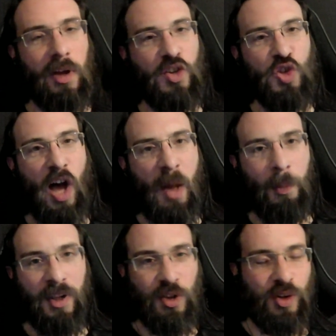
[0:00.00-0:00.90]
Ciao
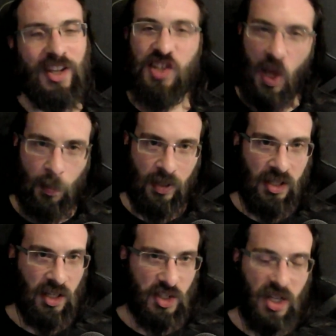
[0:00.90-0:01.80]
imprenditore, ciao
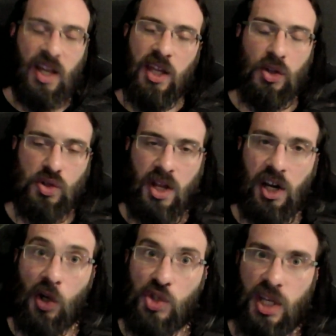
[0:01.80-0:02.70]
imprenditrice, io sono
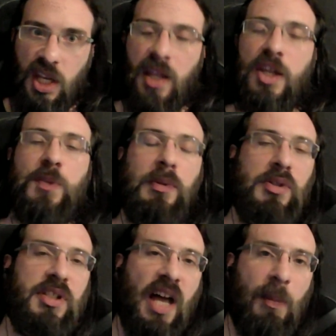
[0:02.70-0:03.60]
Enrico Cecchini,
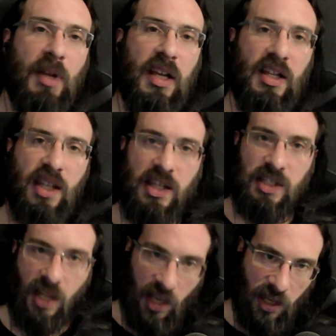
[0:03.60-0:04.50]
responsabile dei
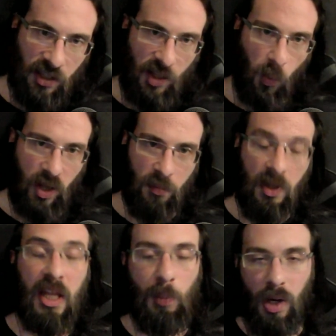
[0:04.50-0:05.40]
sarti del web.
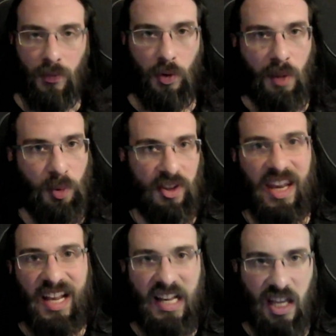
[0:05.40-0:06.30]
Il mio lavoro è portare
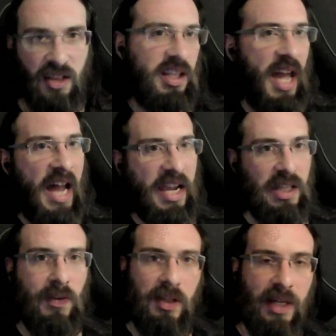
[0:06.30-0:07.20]
i clienti alle
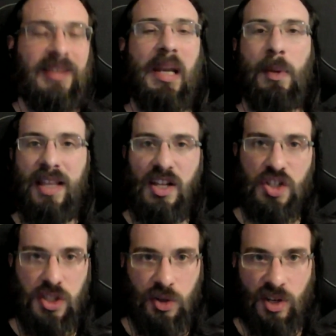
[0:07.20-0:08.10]
attività tramite la
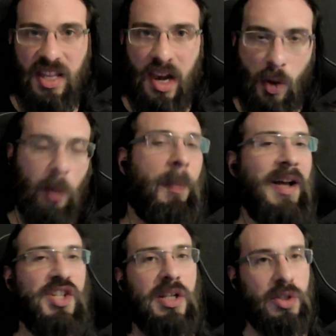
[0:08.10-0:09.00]
gestione delle loro
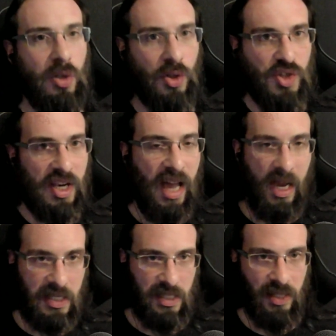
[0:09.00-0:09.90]
pagine social
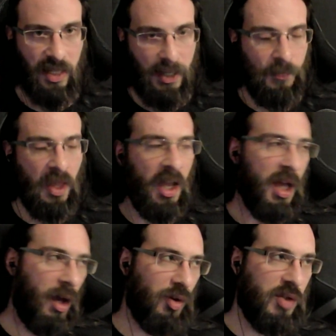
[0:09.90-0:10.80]
aziendali
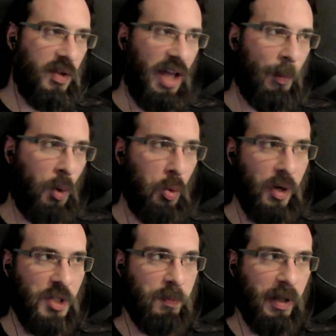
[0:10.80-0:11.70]
e oggi vediamo un
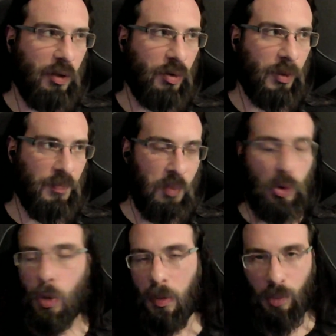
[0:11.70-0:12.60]
aspetto
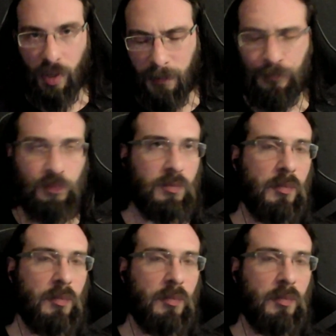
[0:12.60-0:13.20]
molto comune